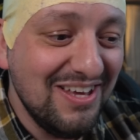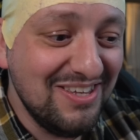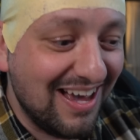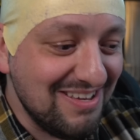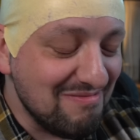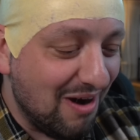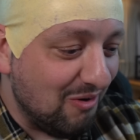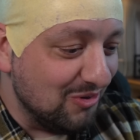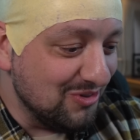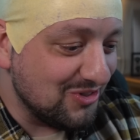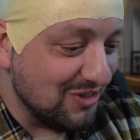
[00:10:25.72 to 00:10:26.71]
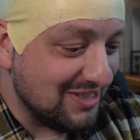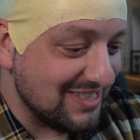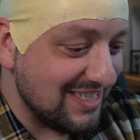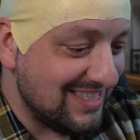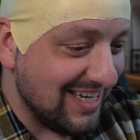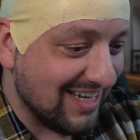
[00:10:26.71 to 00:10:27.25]
Я не могу, но ну что это
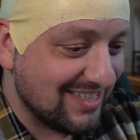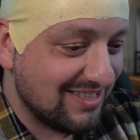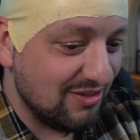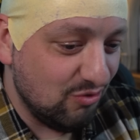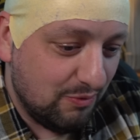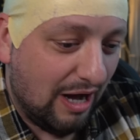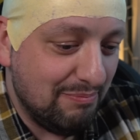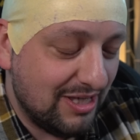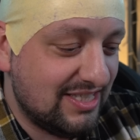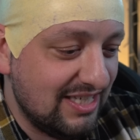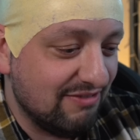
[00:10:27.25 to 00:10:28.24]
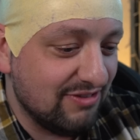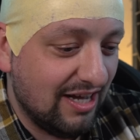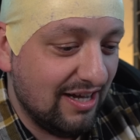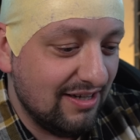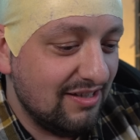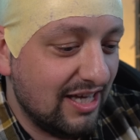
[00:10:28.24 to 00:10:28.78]
за текст? Ну,
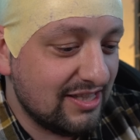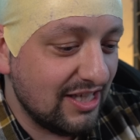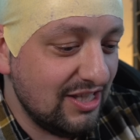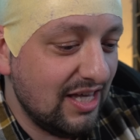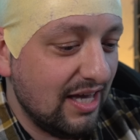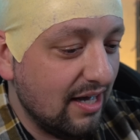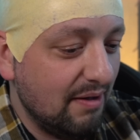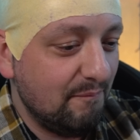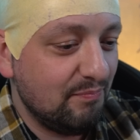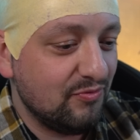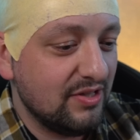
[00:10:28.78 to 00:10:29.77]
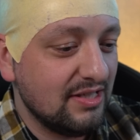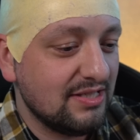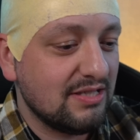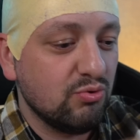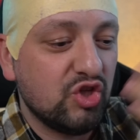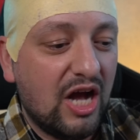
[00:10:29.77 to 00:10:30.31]
объективно. Это не
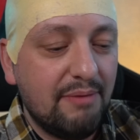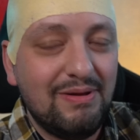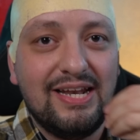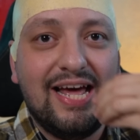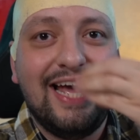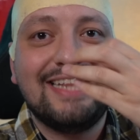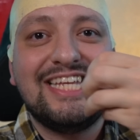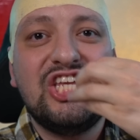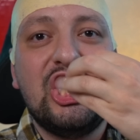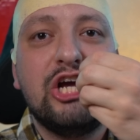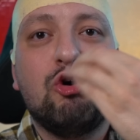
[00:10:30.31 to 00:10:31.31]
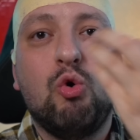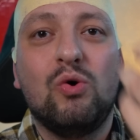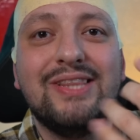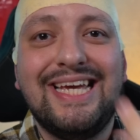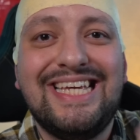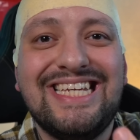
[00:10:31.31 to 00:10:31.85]
слушабельно, это нелегко
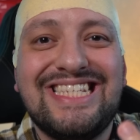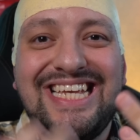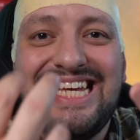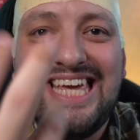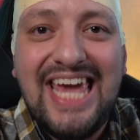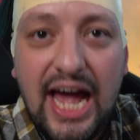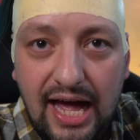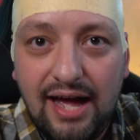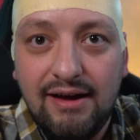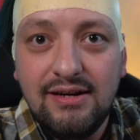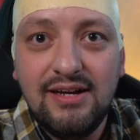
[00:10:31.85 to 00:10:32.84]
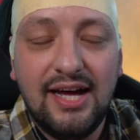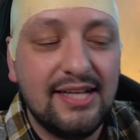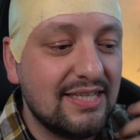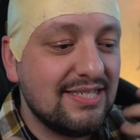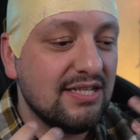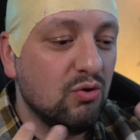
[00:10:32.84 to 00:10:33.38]
на языке,
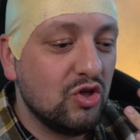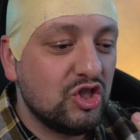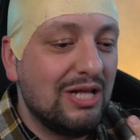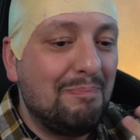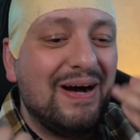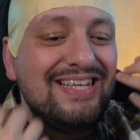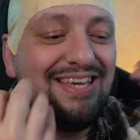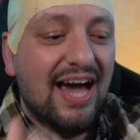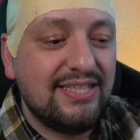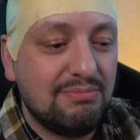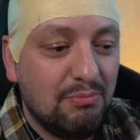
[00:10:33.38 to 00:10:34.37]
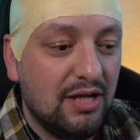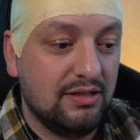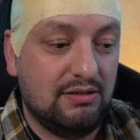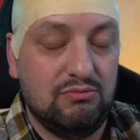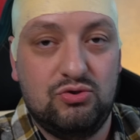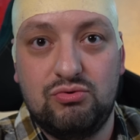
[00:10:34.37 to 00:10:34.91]
это сложно понять, мало
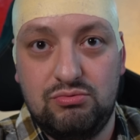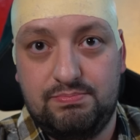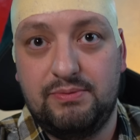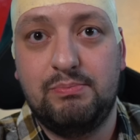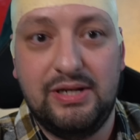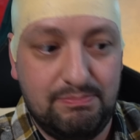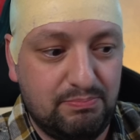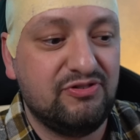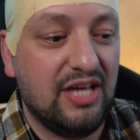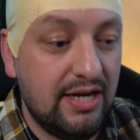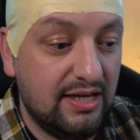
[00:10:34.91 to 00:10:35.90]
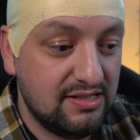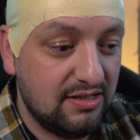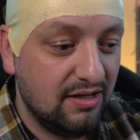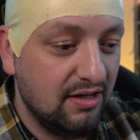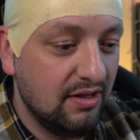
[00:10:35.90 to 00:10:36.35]
того, что, блядь, повторить.